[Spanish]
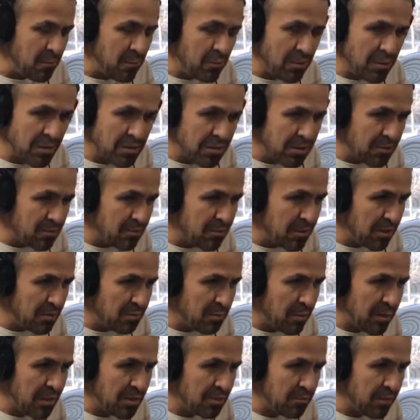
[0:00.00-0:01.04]
muchas
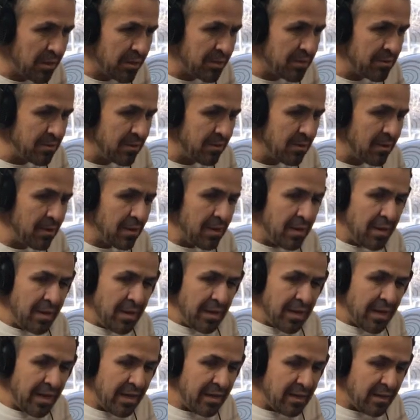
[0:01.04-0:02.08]
excusas por las cuales no.
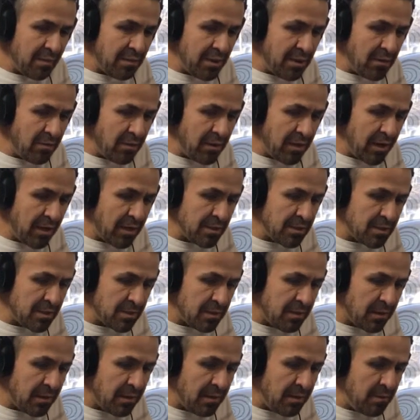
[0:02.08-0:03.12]
El tema de hoy
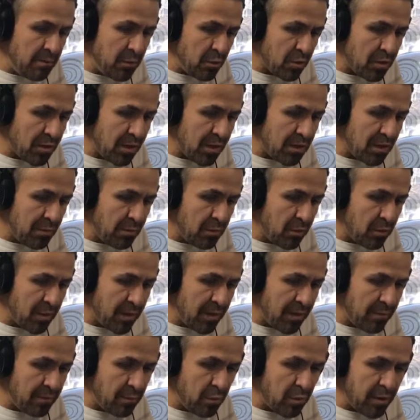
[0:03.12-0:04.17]
es importante
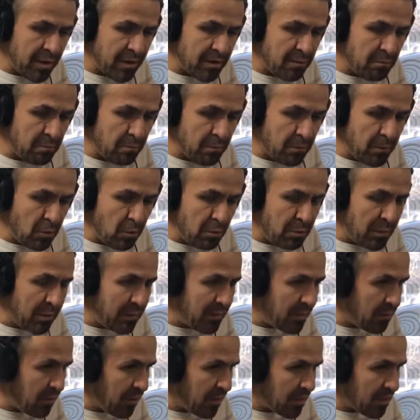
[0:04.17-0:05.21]
¿por qué? porque lo
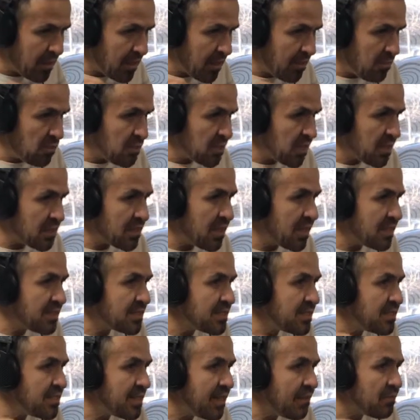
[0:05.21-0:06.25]
primero que tenemos que hacer
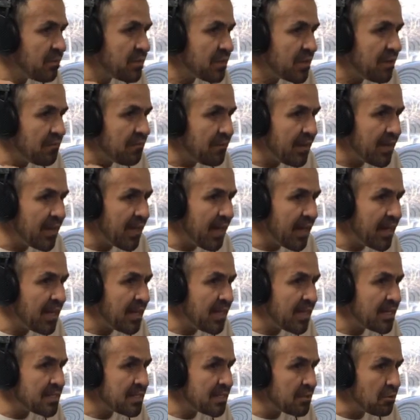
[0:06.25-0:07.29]
es identificar
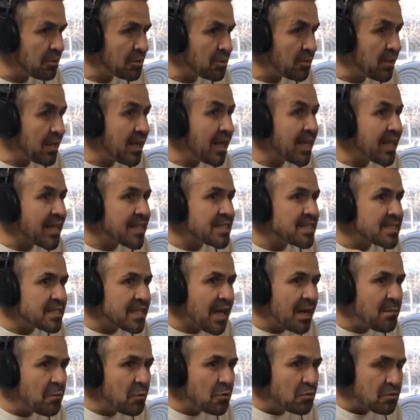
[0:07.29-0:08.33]
la situación en la que
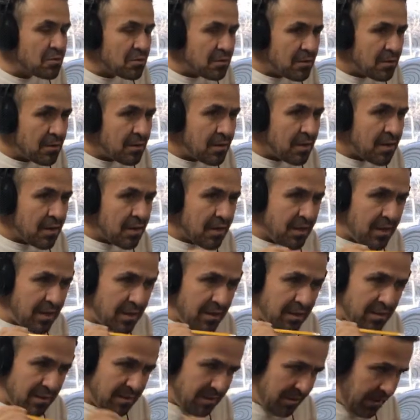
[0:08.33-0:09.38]
estamos.
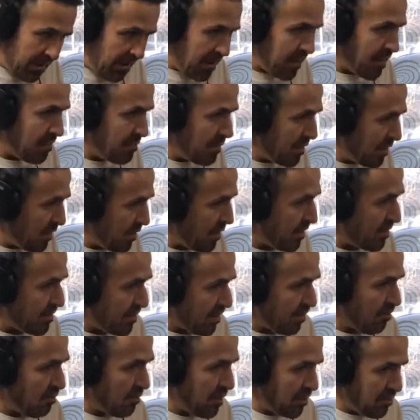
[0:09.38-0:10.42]
Y, déjame,
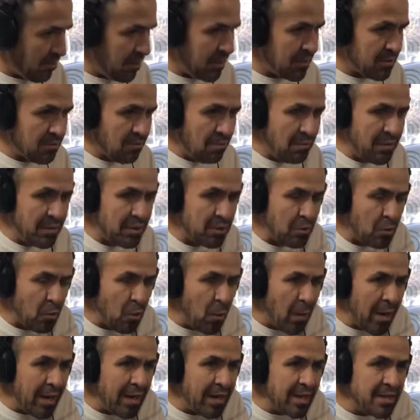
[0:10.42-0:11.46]
te comento y les comento
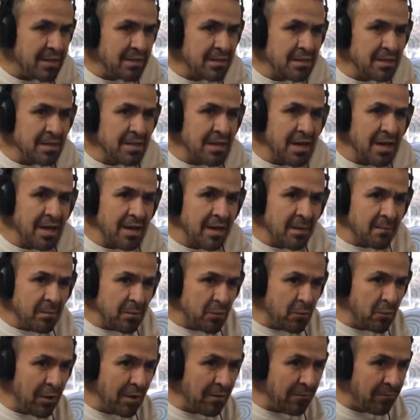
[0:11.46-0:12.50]
cuál es la,
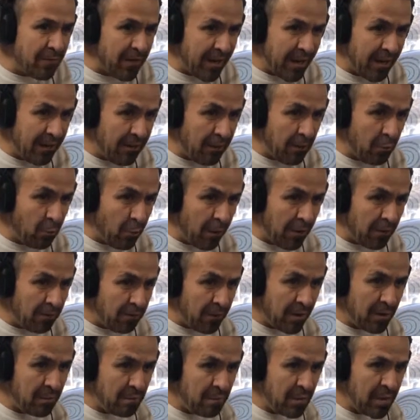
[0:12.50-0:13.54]
cuál, qué, cuál
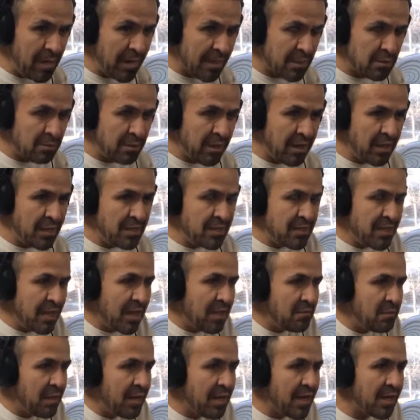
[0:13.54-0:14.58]
fue mi
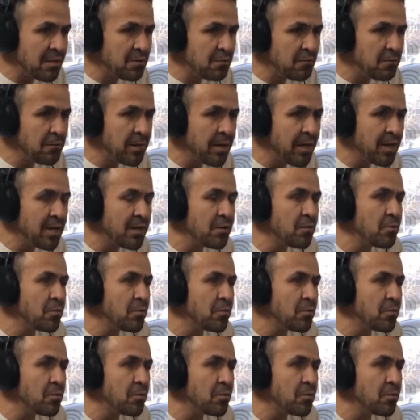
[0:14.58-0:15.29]
experiencia. En mi caso fue